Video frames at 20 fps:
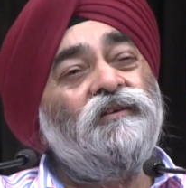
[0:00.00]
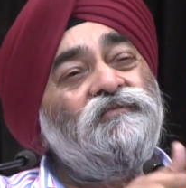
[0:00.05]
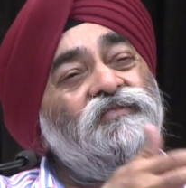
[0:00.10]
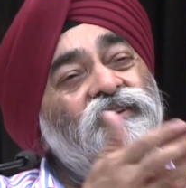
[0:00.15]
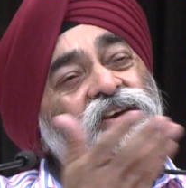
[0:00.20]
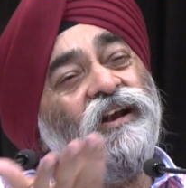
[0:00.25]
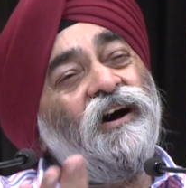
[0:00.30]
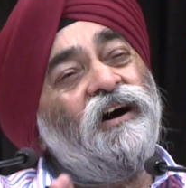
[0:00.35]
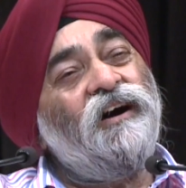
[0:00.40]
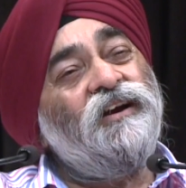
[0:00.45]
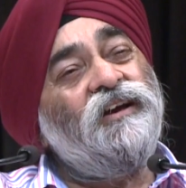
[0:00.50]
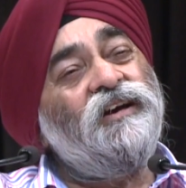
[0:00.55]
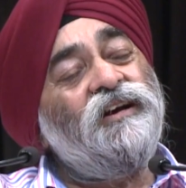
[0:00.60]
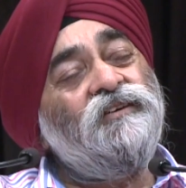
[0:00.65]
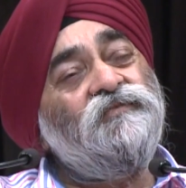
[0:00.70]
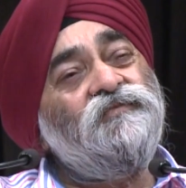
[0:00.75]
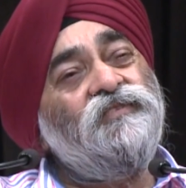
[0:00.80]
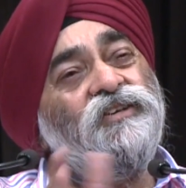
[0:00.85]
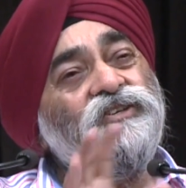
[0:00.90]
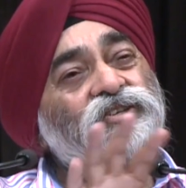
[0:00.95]
फिर आ
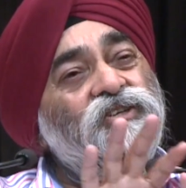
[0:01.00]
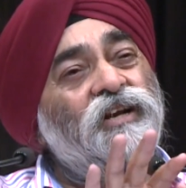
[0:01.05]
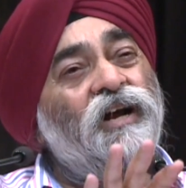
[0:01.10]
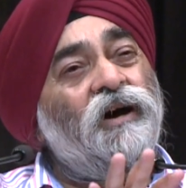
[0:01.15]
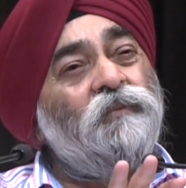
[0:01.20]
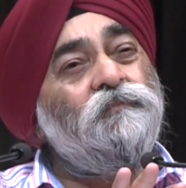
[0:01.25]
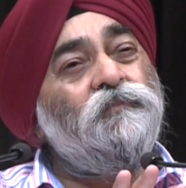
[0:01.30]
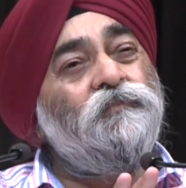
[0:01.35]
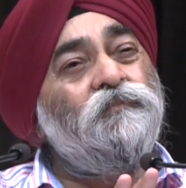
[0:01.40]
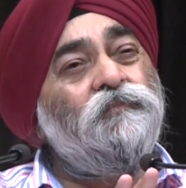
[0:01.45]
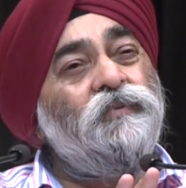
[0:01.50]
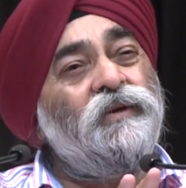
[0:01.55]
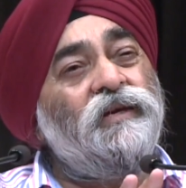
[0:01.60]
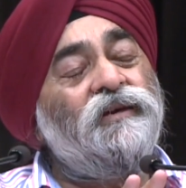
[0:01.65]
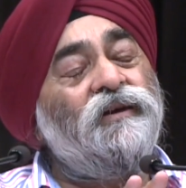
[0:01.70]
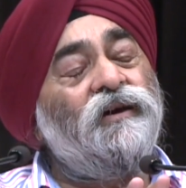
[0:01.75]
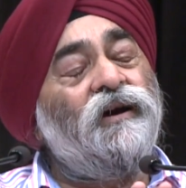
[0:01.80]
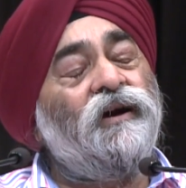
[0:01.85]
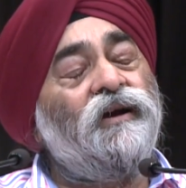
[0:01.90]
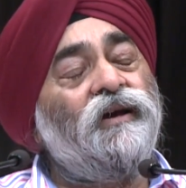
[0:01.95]
गया फिर शराब पी
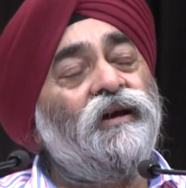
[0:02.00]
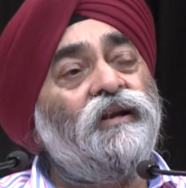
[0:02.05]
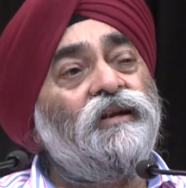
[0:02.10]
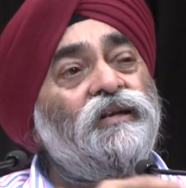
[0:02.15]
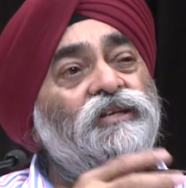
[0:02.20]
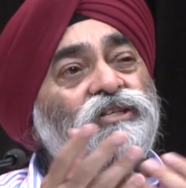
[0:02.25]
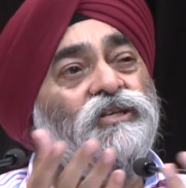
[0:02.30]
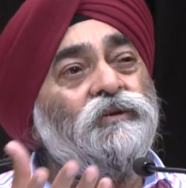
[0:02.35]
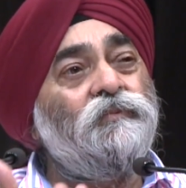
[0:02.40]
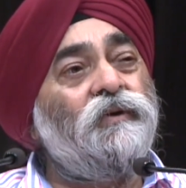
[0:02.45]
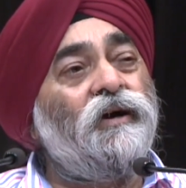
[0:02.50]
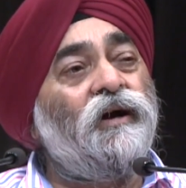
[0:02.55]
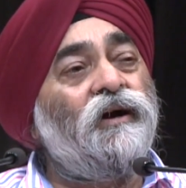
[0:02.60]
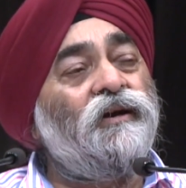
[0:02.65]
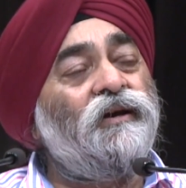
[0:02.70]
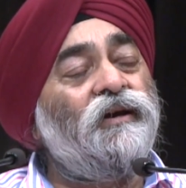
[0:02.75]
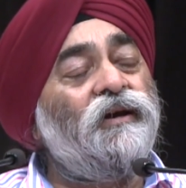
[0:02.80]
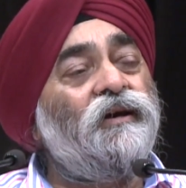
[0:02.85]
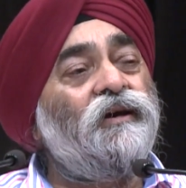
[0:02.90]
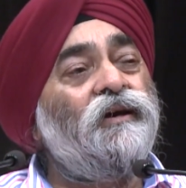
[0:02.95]
के आ गया नशे में आ
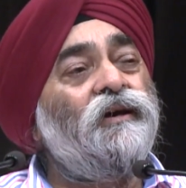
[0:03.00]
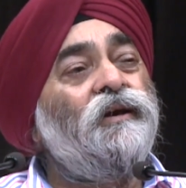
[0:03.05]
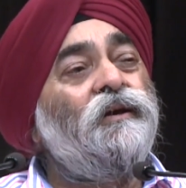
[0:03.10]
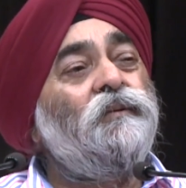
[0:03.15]
गया